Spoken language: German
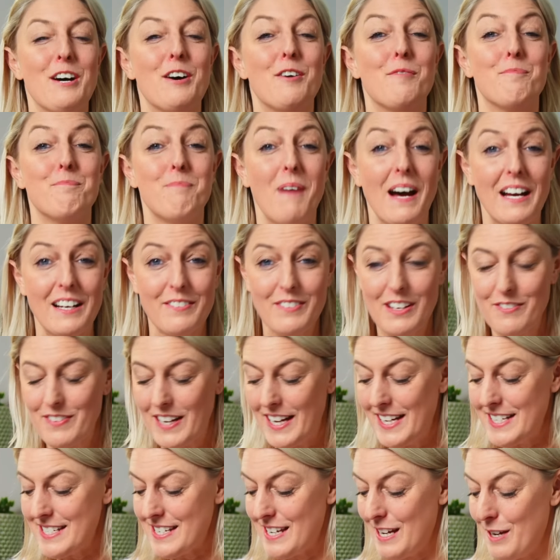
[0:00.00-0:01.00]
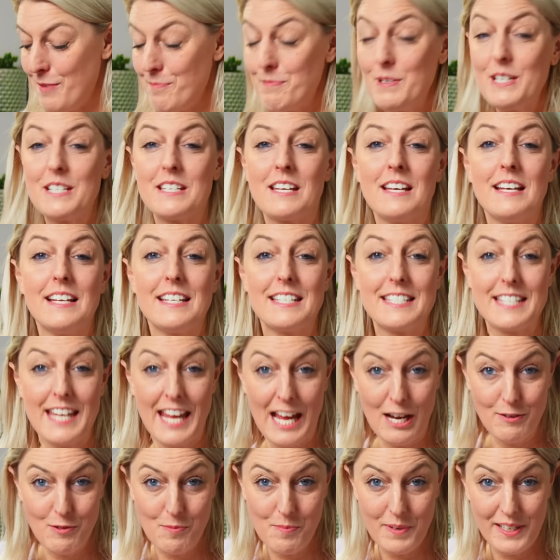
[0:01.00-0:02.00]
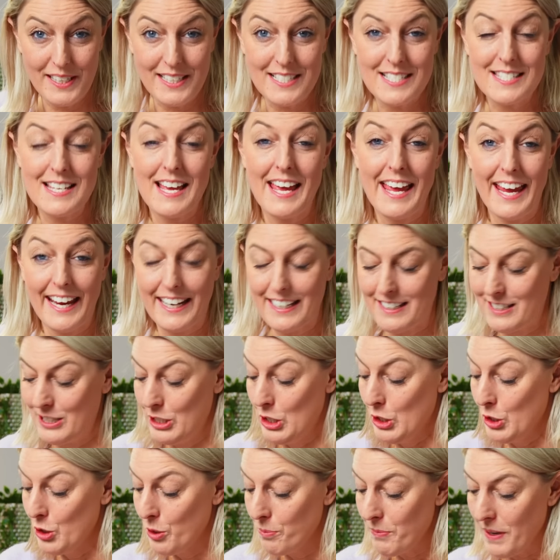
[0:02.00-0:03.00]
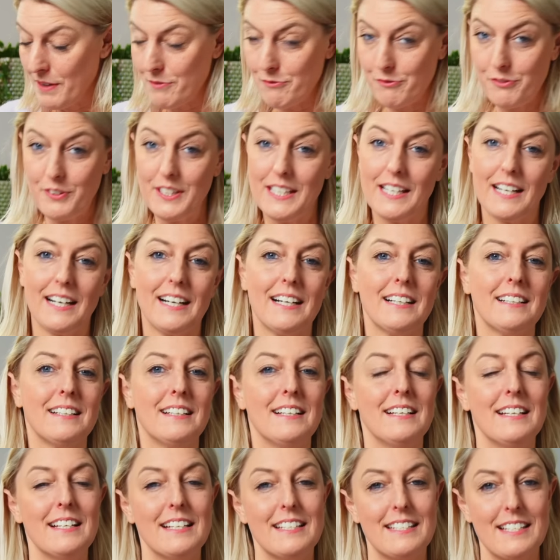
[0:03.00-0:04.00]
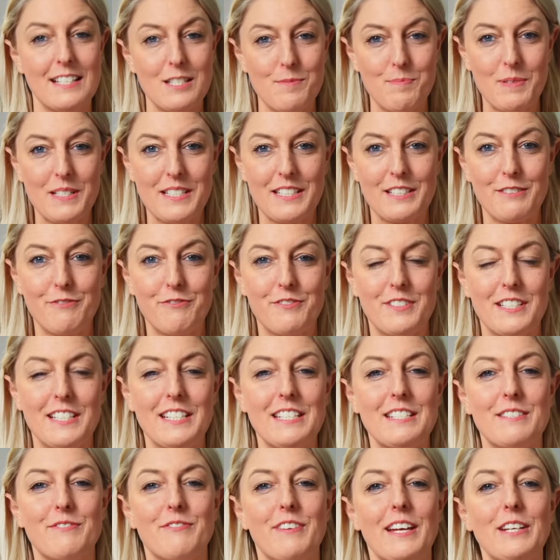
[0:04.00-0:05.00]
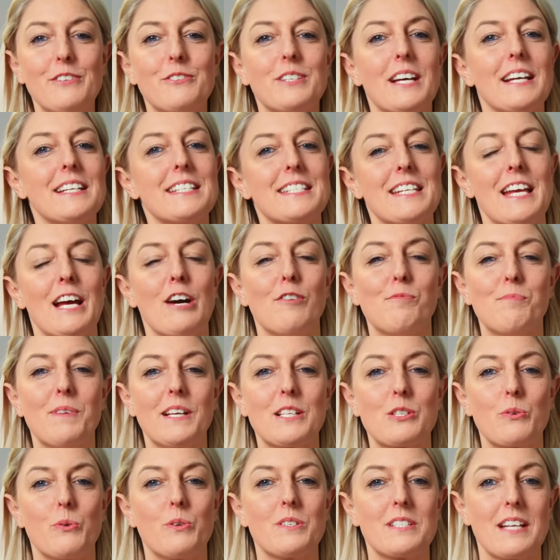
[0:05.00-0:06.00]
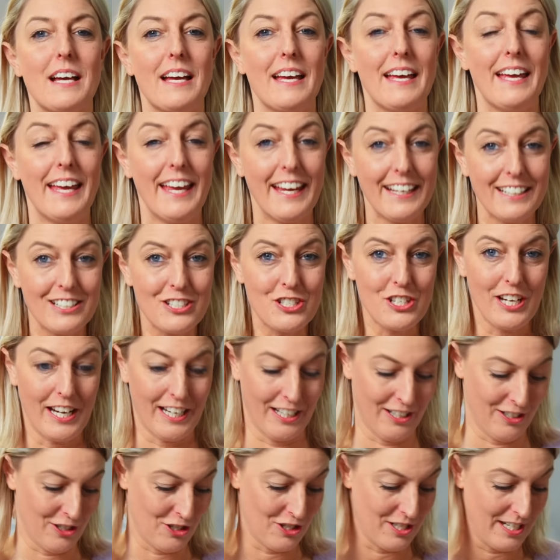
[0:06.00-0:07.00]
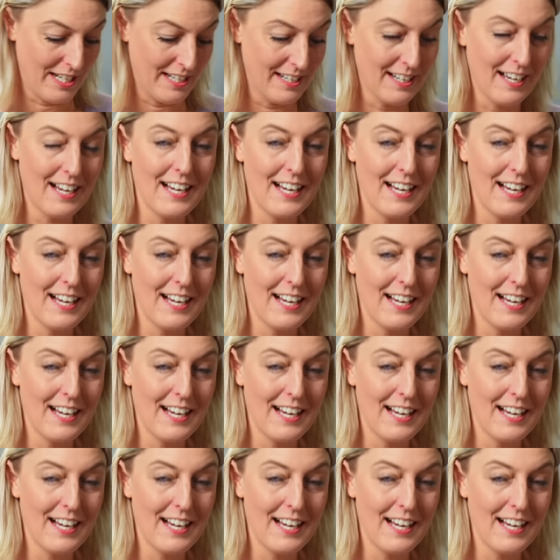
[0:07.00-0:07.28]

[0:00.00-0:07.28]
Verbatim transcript: Machen wir weiter mit Thermomix Hack Nummer 4. Das betrifft dich, wenn du deinen Thermomix unter Hängeschränken stehen